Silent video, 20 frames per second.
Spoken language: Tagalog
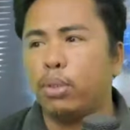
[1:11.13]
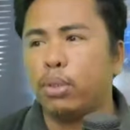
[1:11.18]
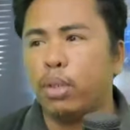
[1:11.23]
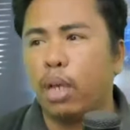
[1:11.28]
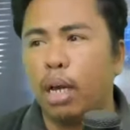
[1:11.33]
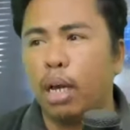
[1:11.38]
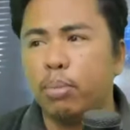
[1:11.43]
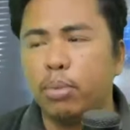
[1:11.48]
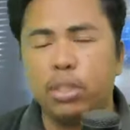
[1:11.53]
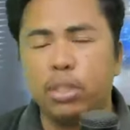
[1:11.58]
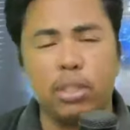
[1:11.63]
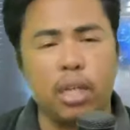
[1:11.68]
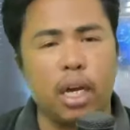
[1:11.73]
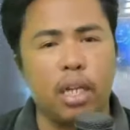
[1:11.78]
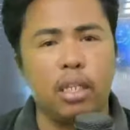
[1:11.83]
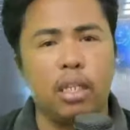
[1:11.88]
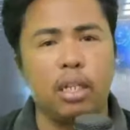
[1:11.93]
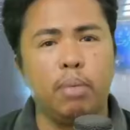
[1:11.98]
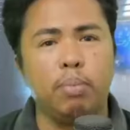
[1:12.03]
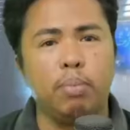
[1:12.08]
po sa amin
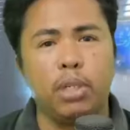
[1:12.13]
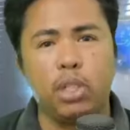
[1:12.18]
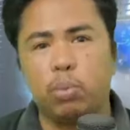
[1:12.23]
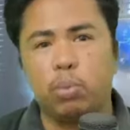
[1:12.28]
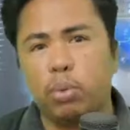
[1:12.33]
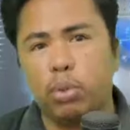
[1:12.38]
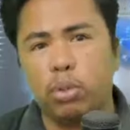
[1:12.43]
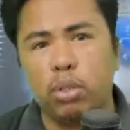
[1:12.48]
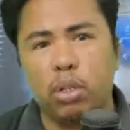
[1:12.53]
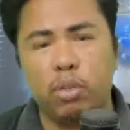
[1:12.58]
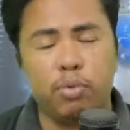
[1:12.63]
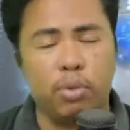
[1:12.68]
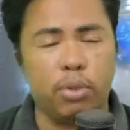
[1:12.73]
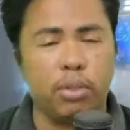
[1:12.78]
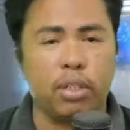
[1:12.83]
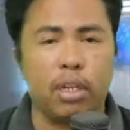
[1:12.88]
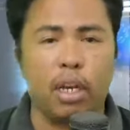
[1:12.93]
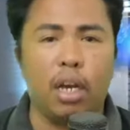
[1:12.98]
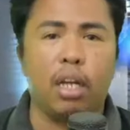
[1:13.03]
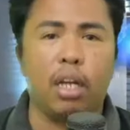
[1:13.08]
channel, please po don't
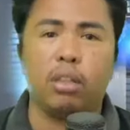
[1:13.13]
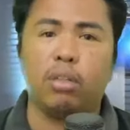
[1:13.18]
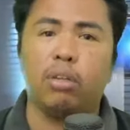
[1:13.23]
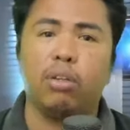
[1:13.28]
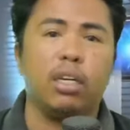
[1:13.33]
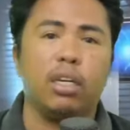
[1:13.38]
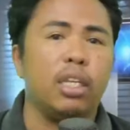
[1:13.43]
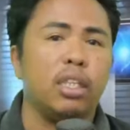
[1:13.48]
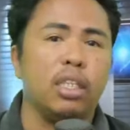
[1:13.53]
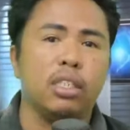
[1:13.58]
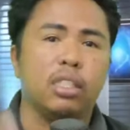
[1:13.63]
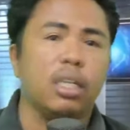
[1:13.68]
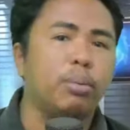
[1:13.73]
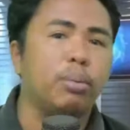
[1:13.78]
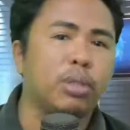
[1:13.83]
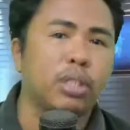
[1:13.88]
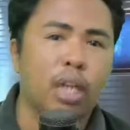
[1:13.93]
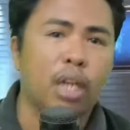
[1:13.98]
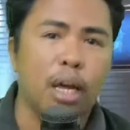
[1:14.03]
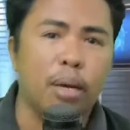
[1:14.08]
forget to hit the
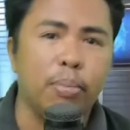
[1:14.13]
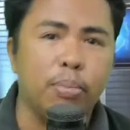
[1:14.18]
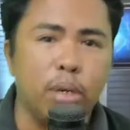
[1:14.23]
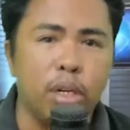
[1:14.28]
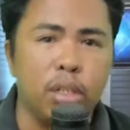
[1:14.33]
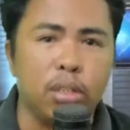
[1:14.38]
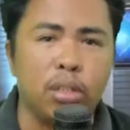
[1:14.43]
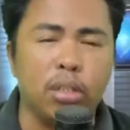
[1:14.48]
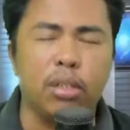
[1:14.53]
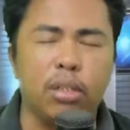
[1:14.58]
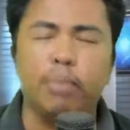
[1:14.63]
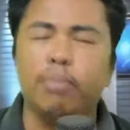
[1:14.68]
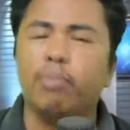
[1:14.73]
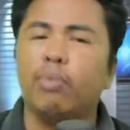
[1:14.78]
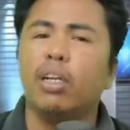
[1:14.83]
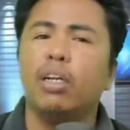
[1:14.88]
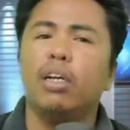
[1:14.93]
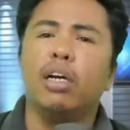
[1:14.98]
subscribe button